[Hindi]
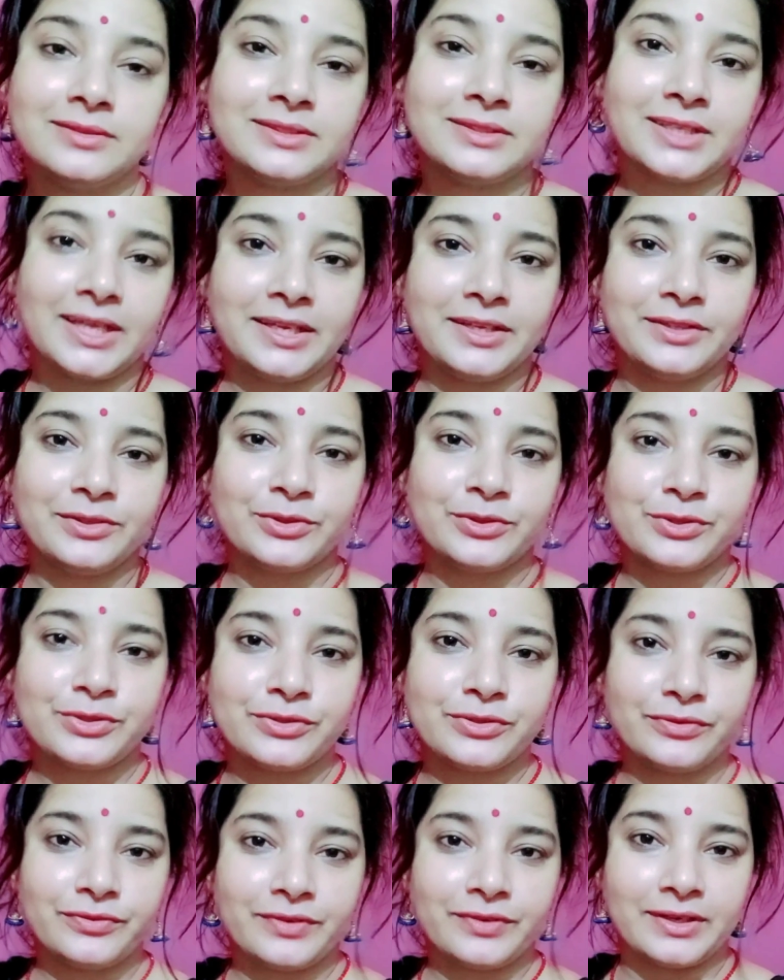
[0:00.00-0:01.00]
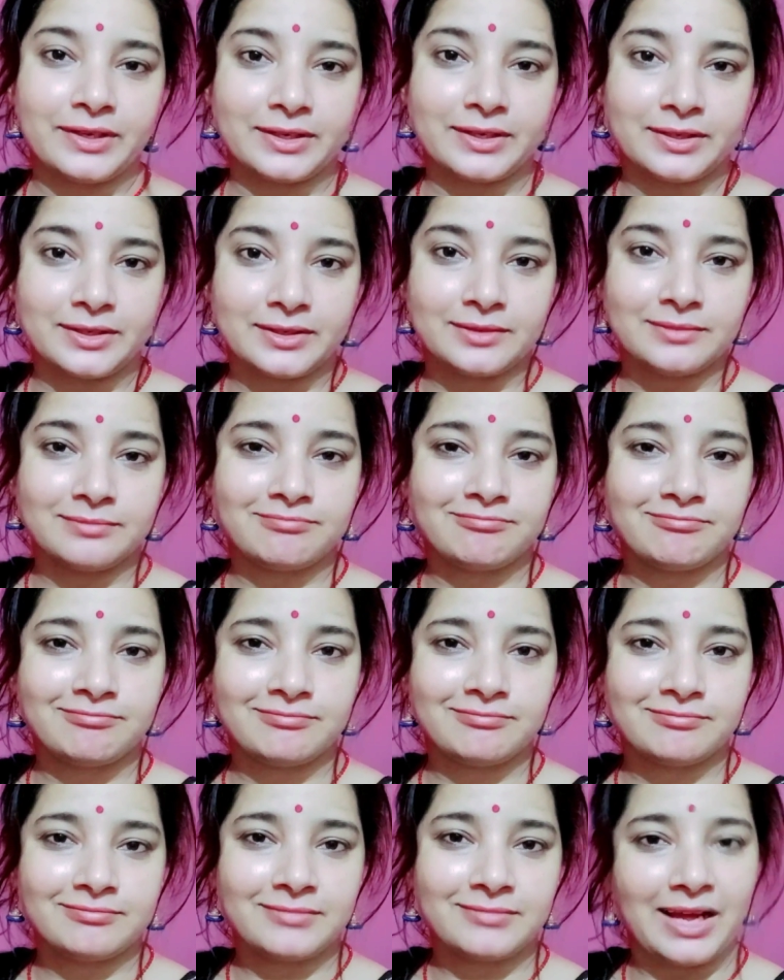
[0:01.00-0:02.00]
चलिए दोस्तों फिर
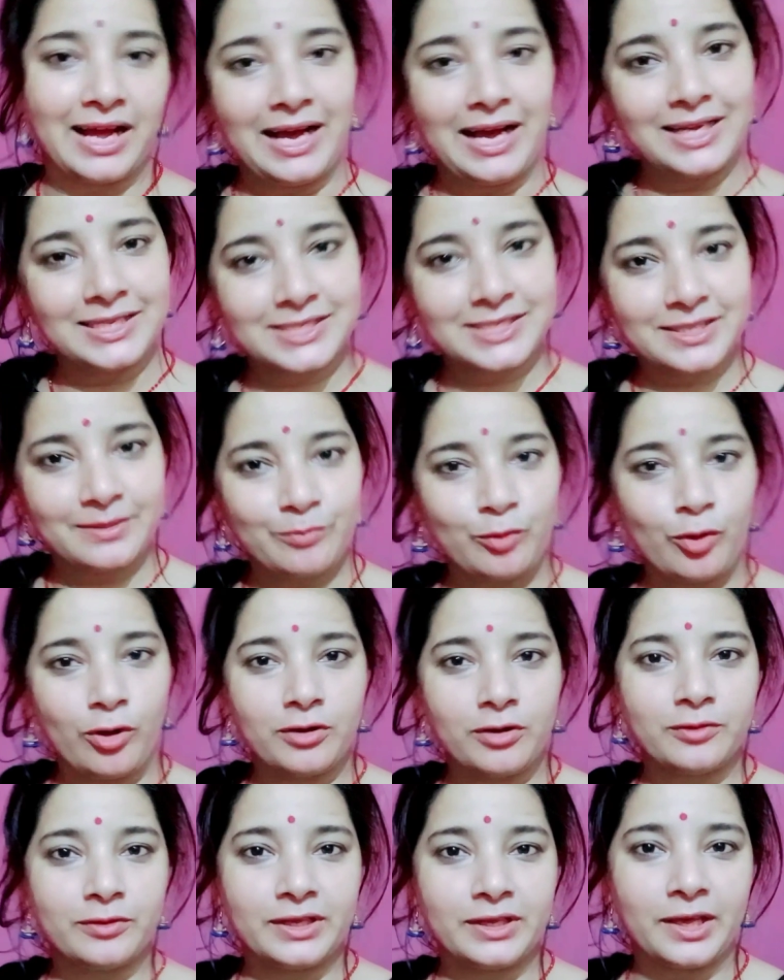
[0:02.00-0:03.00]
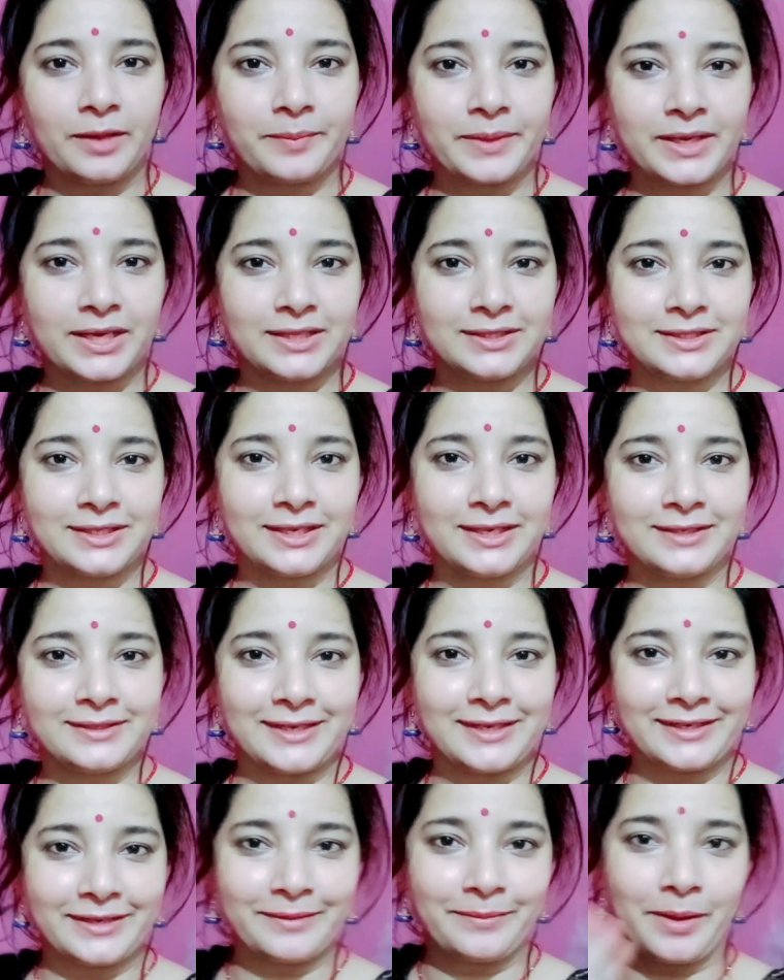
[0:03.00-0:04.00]
आज के ब्लॉग को यहीं पे करते हैं
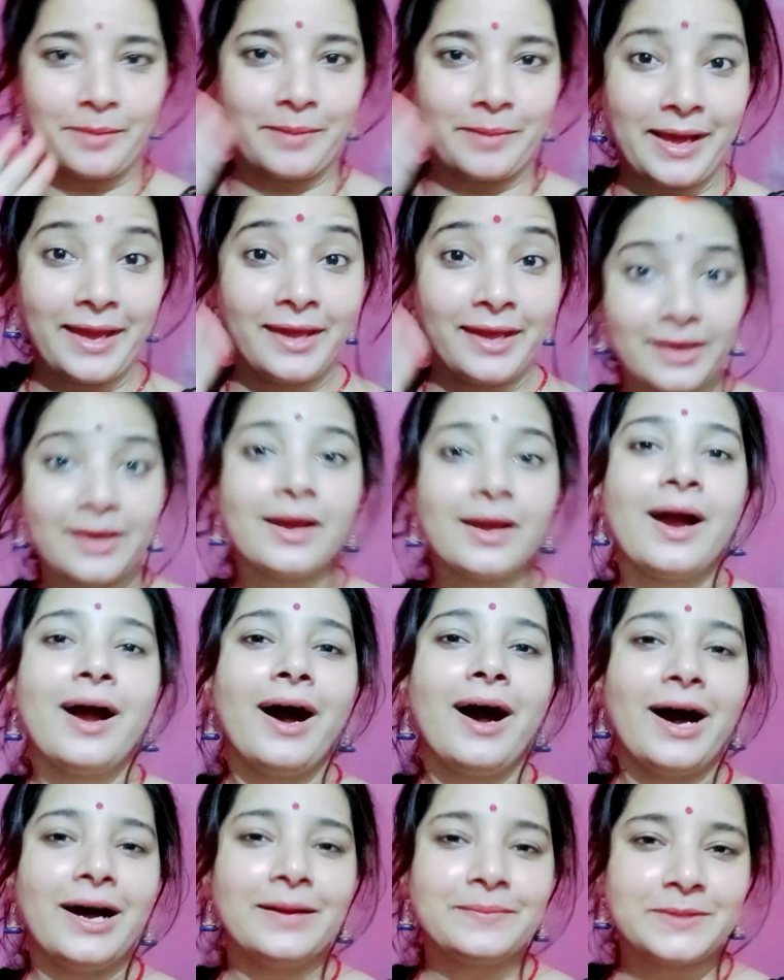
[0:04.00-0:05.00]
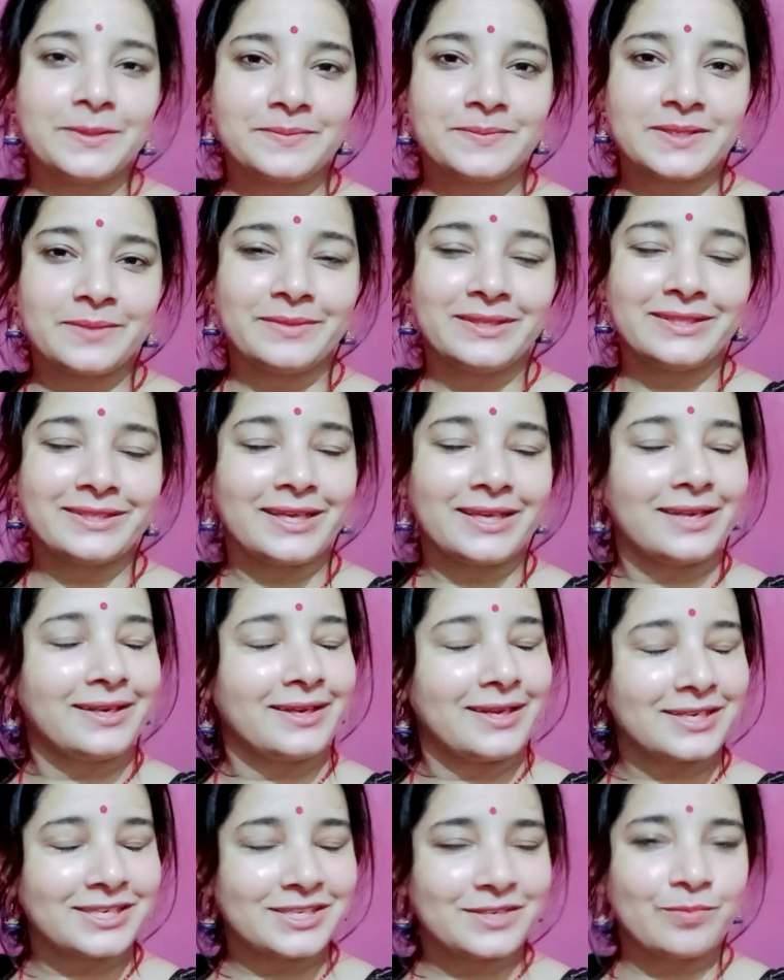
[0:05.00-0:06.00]
टाटा बाबाय आप सबसे मिलते हैं
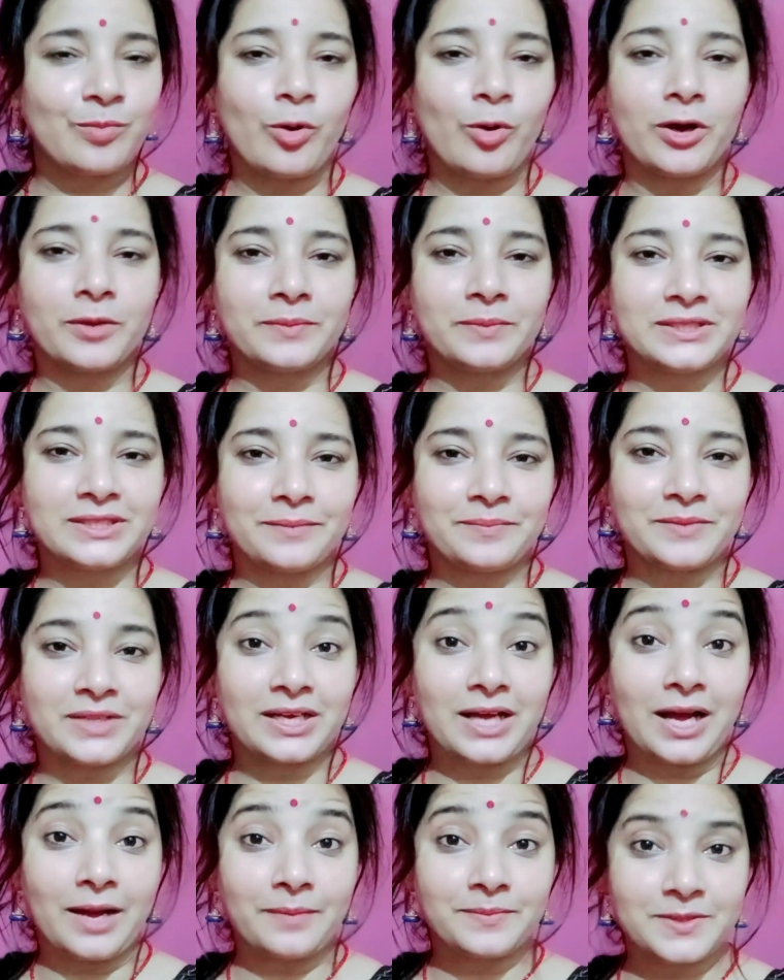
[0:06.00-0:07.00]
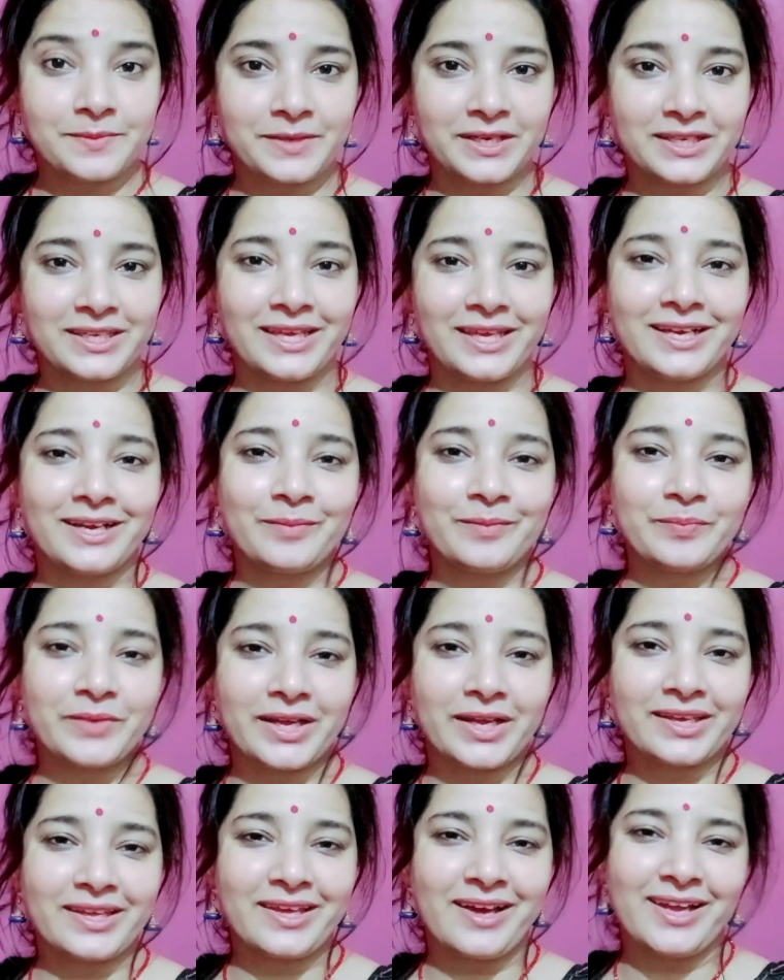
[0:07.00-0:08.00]
नेक्स्ट ब्लॉग में तब तक आप सब रखिएगा
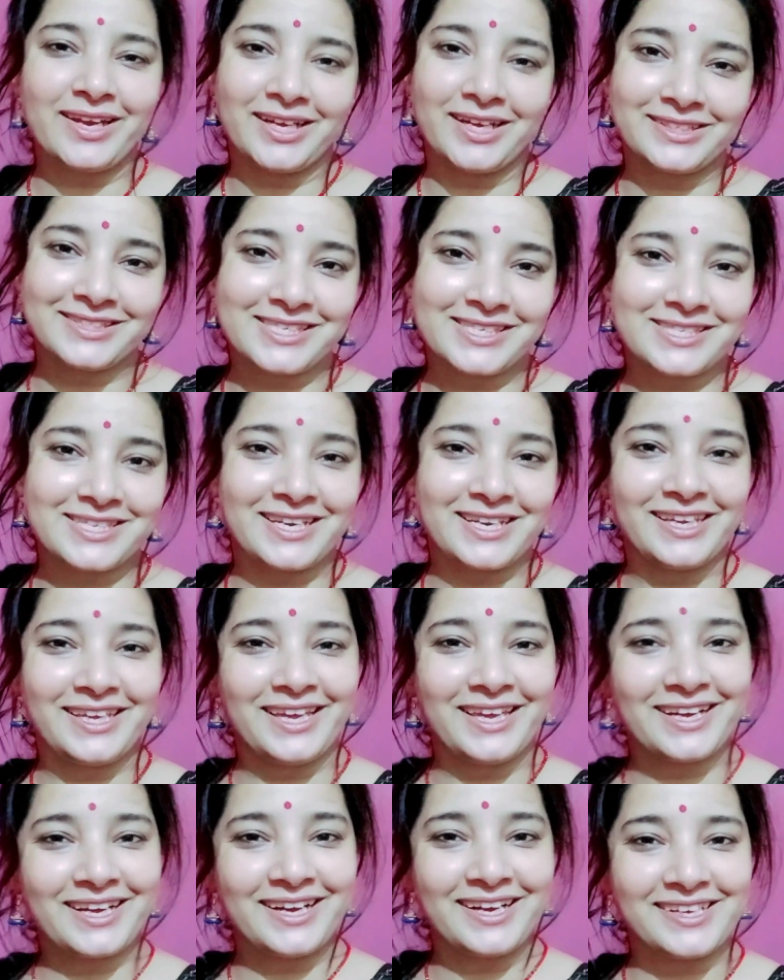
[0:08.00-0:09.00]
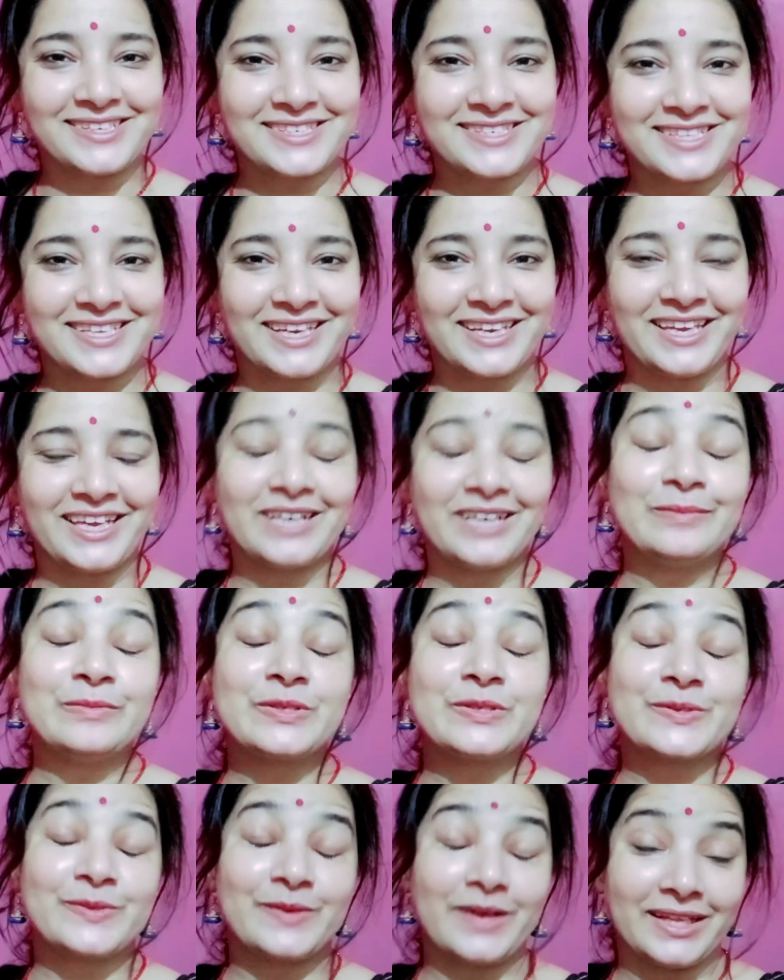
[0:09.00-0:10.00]
अपना ख्याल अच्छे से रहिएगा हंसते रहिएगा
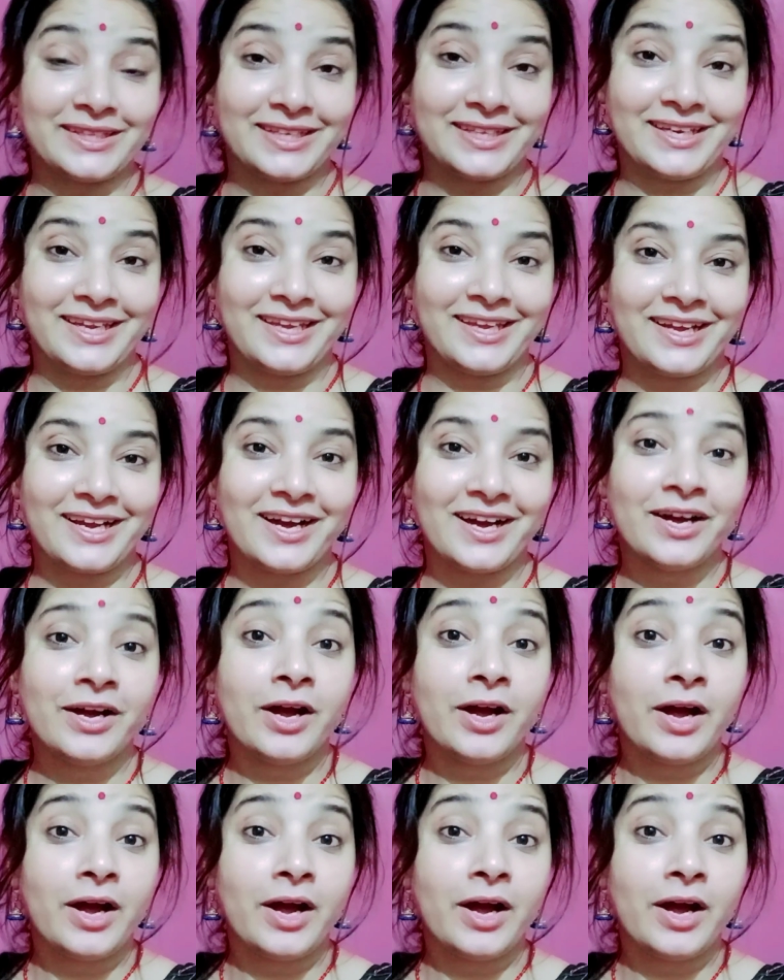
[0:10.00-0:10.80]
मुस्कुराते रहिएगा